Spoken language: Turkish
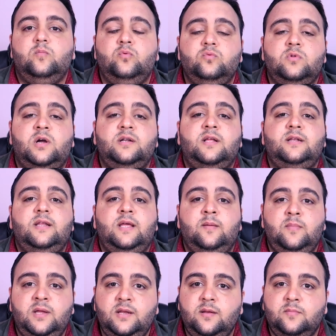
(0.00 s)
Bunlardan
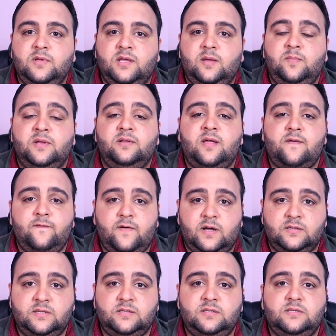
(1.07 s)
eminim ki birden
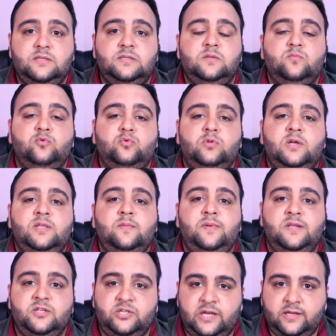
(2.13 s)
fazlası sizi mutlu
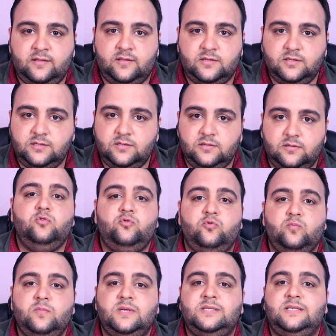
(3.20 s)
edebilecektir
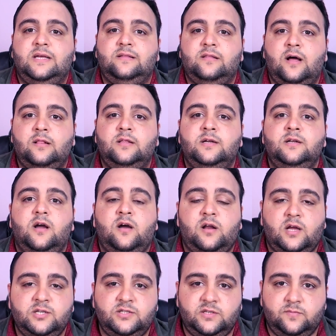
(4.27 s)
tüm meslek dallarını
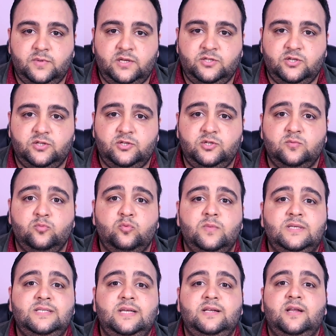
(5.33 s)
araştırmaya çalışın. Bu
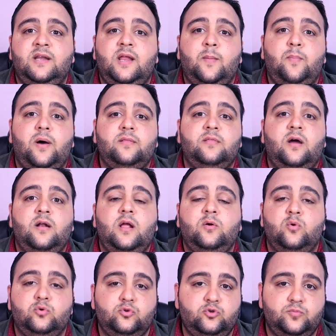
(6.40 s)
meslekleri yapanlarla
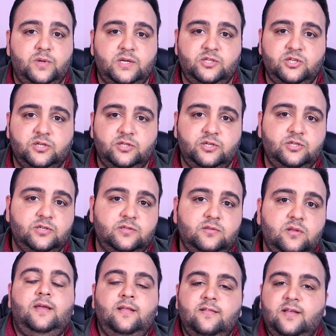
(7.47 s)
konuşmaya çalışın.
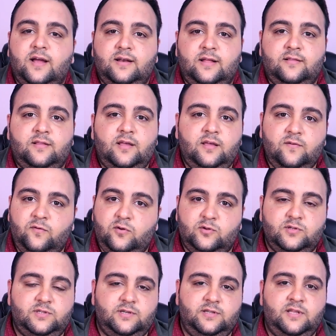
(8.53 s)
İnternette
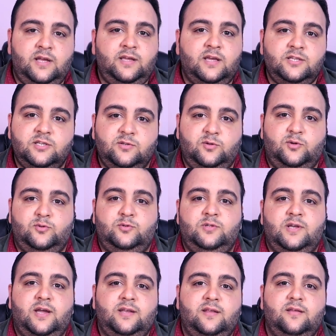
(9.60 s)
influencer diye geçiniyoruz
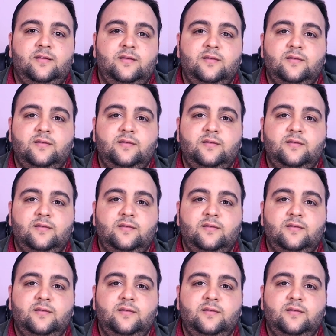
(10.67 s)
yani.